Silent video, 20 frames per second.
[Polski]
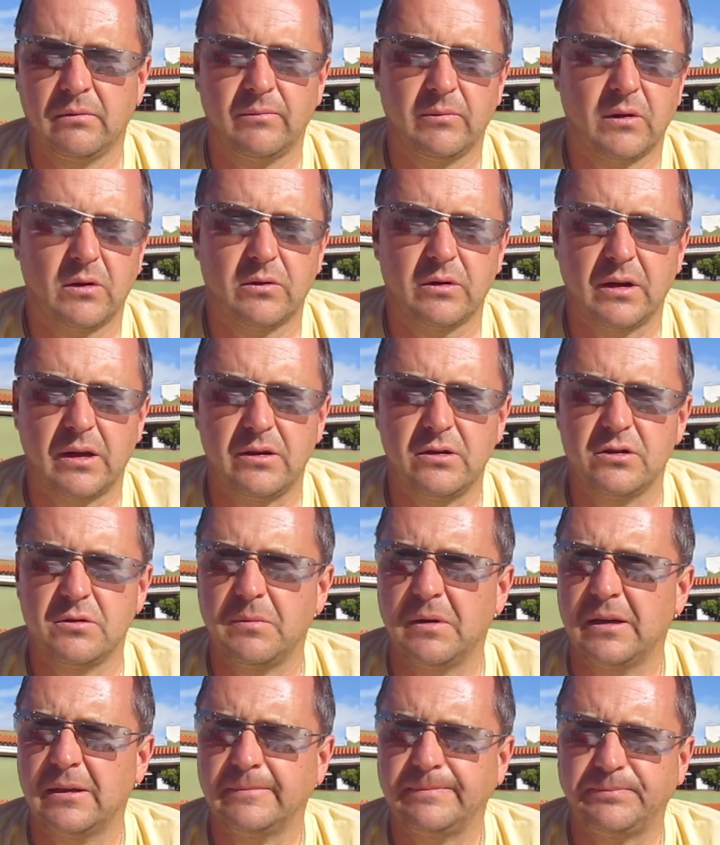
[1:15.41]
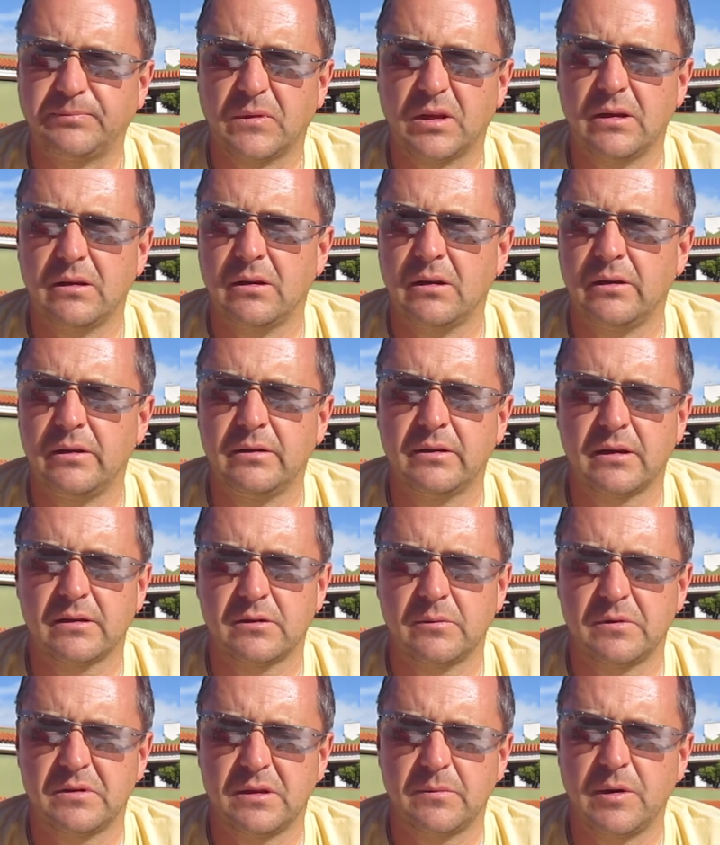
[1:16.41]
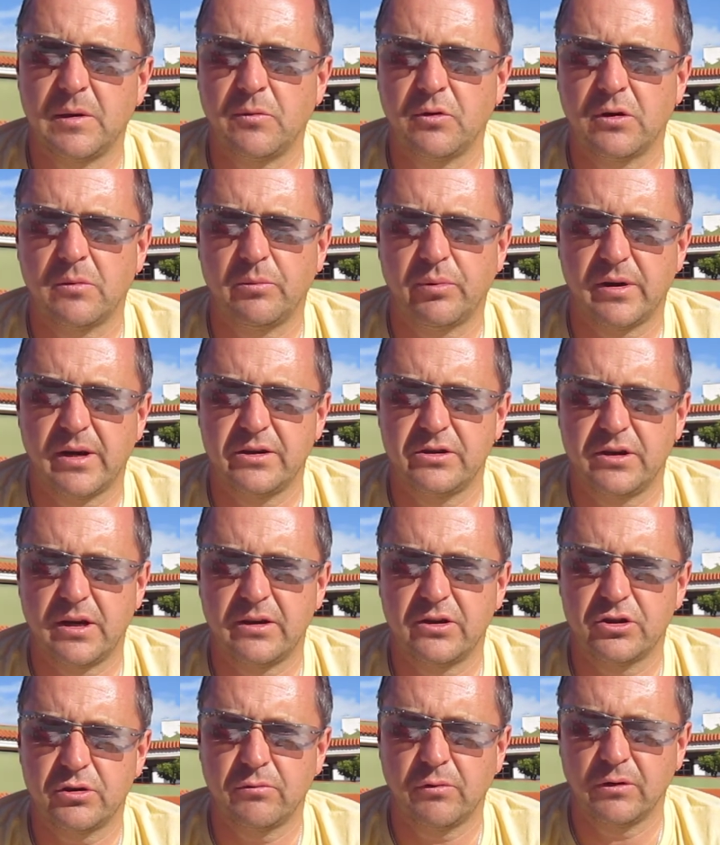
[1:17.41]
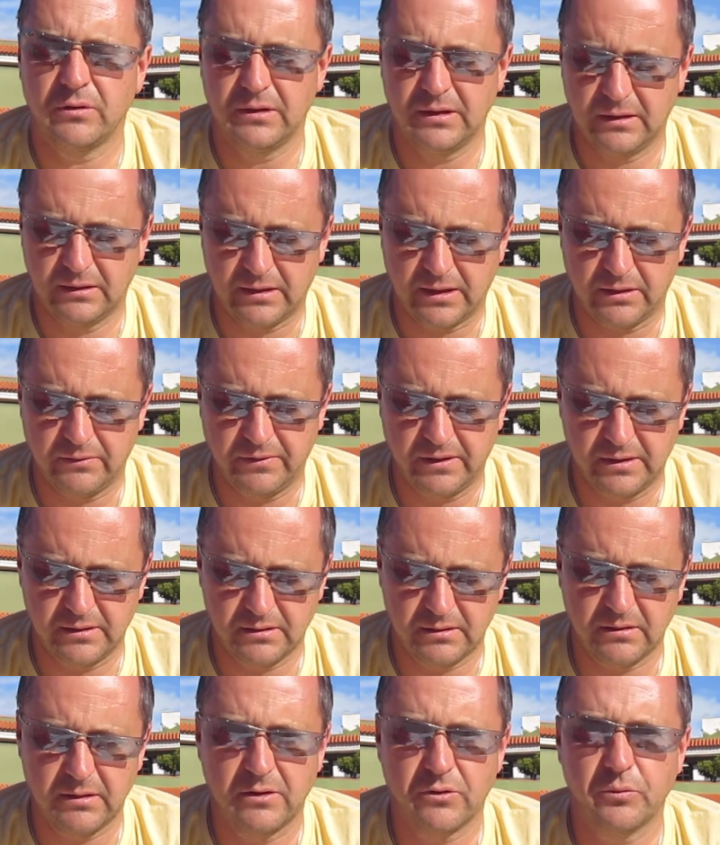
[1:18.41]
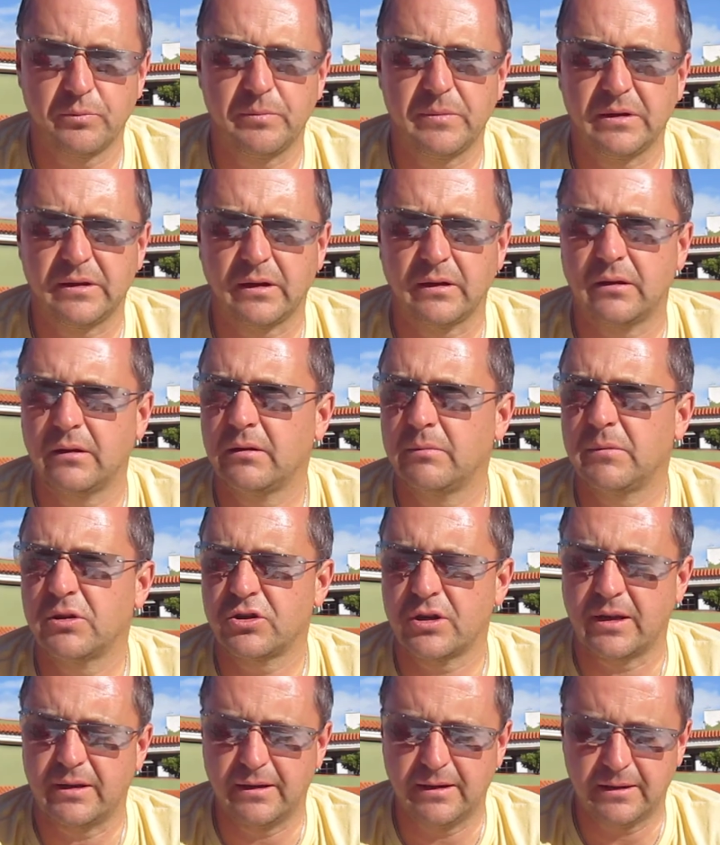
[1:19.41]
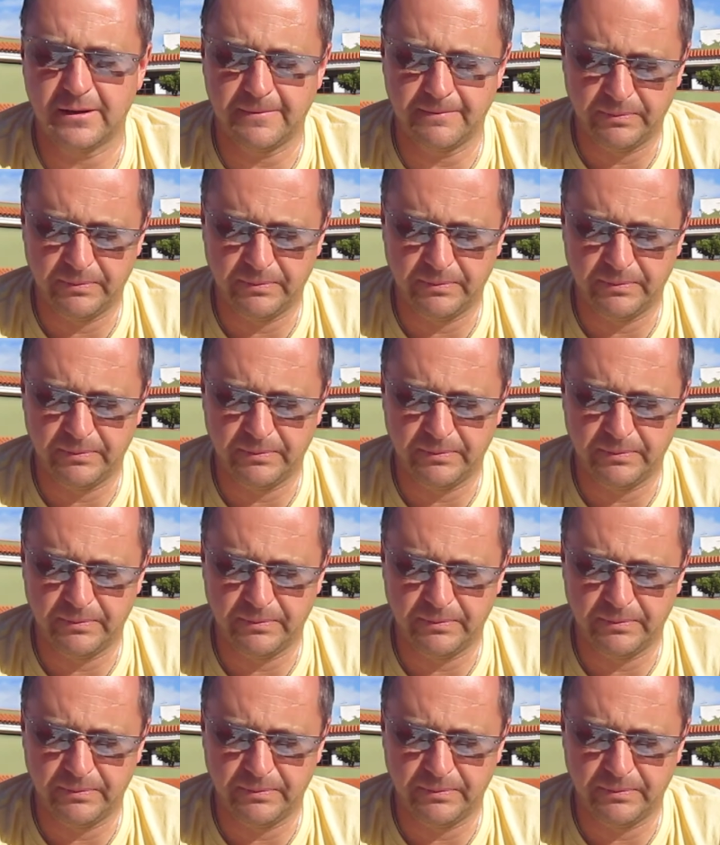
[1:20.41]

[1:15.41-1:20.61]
organizmie i jelita sobie z tym nie mogą poradzić ani żołądek, tak więc nie róbmy takich mieszanek.